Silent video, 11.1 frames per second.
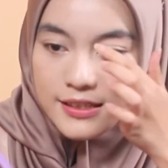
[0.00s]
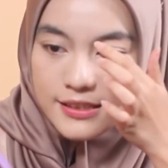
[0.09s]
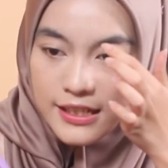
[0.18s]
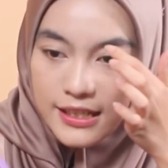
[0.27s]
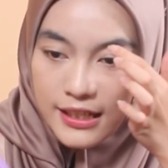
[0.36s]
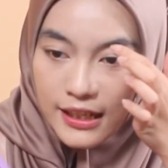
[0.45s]

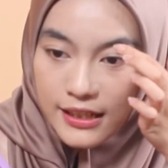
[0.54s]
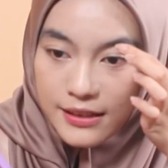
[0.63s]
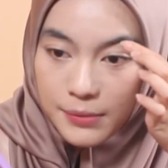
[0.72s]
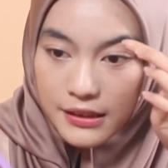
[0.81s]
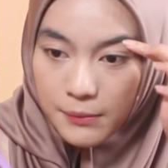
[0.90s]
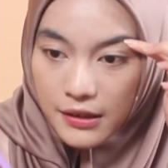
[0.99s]
Jadi kalian
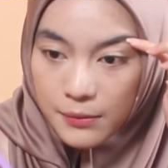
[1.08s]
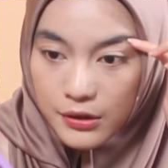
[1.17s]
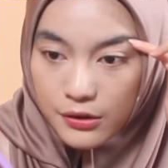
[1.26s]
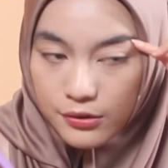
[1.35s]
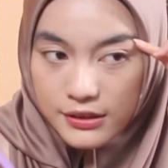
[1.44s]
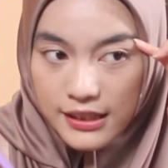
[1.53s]
pertama
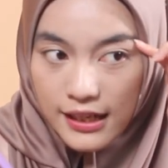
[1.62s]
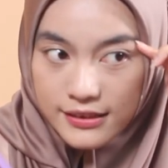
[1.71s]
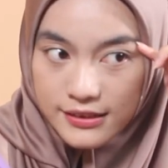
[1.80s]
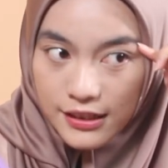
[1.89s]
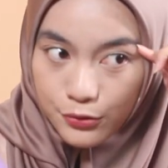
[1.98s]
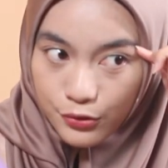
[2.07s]
ngebentuk si
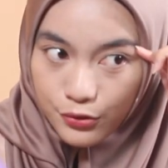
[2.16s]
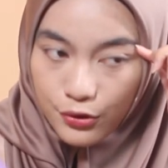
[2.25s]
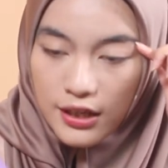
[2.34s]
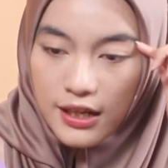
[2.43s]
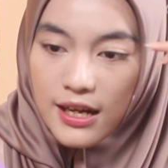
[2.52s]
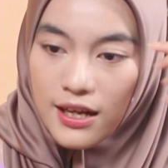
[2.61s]
alisnya dulu,
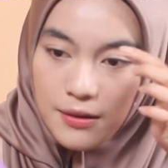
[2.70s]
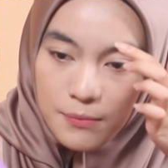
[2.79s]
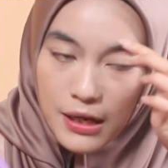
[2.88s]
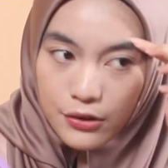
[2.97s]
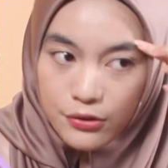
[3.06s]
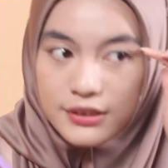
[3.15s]

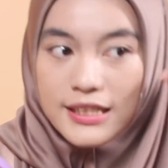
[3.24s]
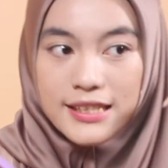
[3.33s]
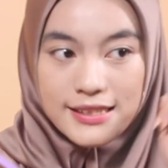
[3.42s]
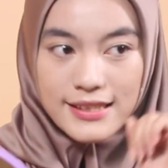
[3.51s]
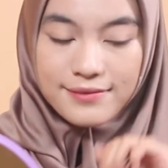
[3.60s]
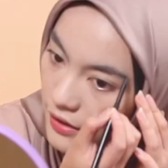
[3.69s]
baru
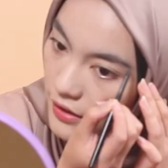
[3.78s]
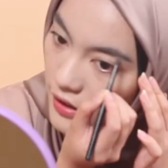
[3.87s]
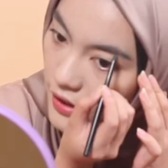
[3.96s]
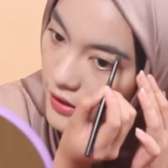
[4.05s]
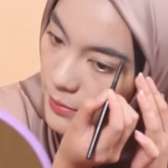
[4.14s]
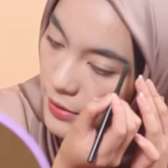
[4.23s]
diisi.
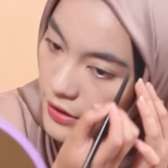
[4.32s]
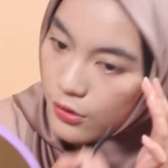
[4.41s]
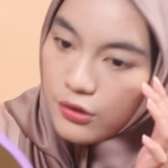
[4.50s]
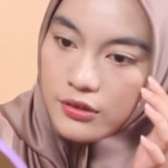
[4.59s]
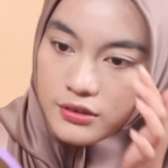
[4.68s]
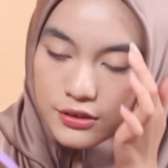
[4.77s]
Nah,
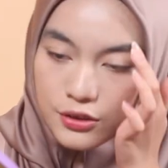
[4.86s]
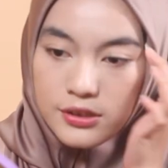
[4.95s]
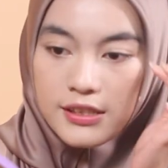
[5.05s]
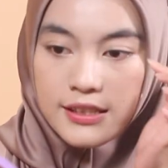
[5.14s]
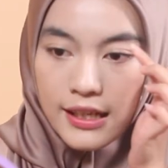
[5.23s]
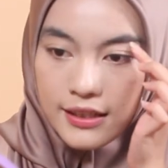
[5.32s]
dibentuk, terus
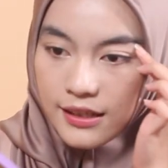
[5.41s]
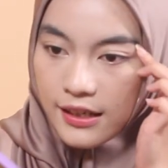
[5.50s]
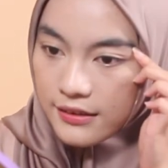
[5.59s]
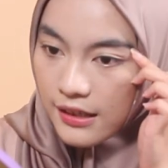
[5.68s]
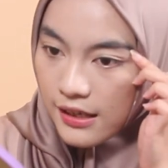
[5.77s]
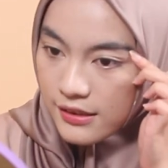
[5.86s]
ditarik ke
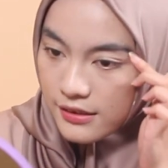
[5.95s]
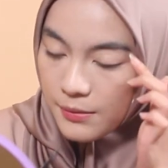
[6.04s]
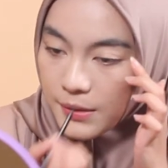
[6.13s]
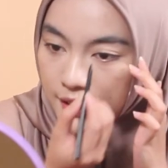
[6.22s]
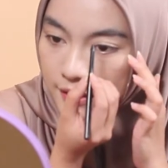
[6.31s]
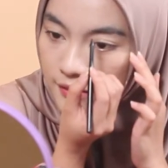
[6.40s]
atas,
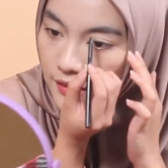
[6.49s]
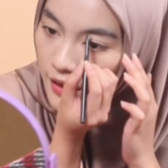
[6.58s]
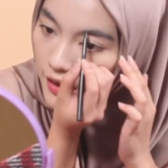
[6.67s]
dibikin